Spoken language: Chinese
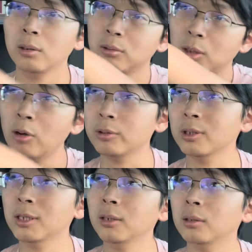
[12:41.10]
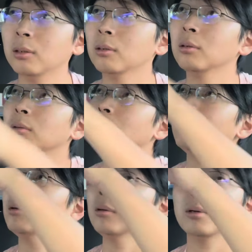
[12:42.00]
后视镜，
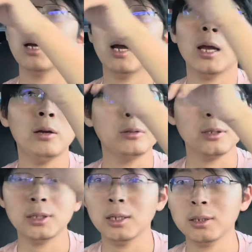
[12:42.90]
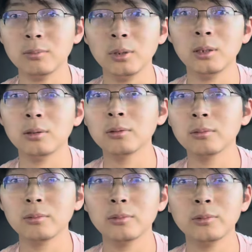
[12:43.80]
还有这些什么。
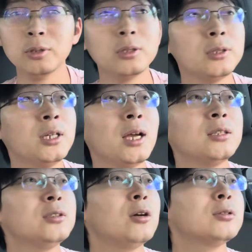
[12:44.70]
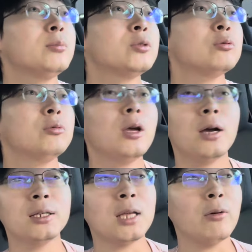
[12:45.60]
这应该叫什么塑料
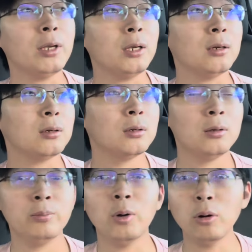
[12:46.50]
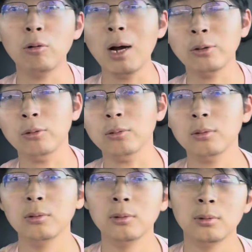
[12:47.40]
还是啥玩意？包括话筒、
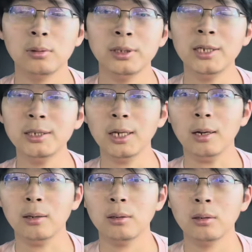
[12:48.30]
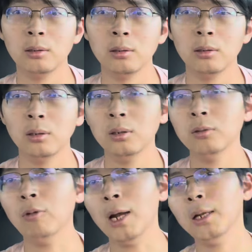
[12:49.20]
音响，
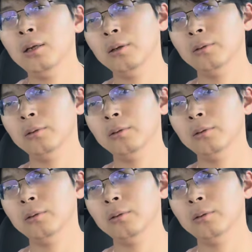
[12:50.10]
完了，